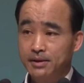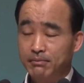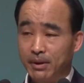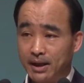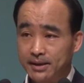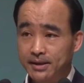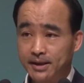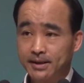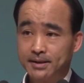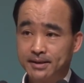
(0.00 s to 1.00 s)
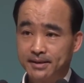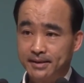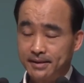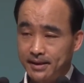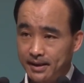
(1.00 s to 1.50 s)
마귀가
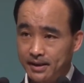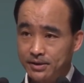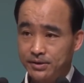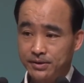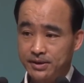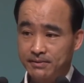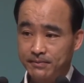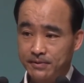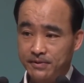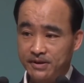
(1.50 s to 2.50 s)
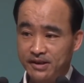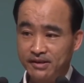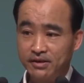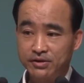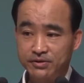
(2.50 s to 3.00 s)
타겟으로 삼고
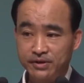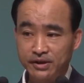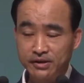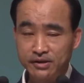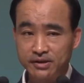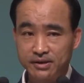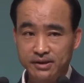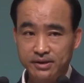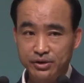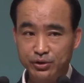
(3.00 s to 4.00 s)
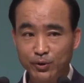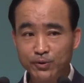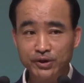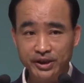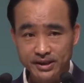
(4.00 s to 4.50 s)
건들 수 있는
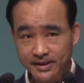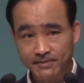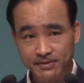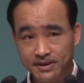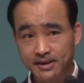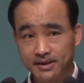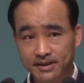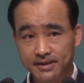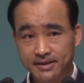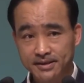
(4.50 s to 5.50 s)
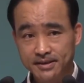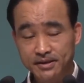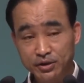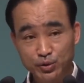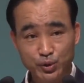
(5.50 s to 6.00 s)
조건의 사람이 있다는 거예요.
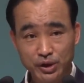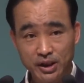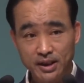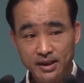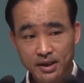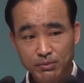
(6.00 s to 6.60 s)
그건 누구냐?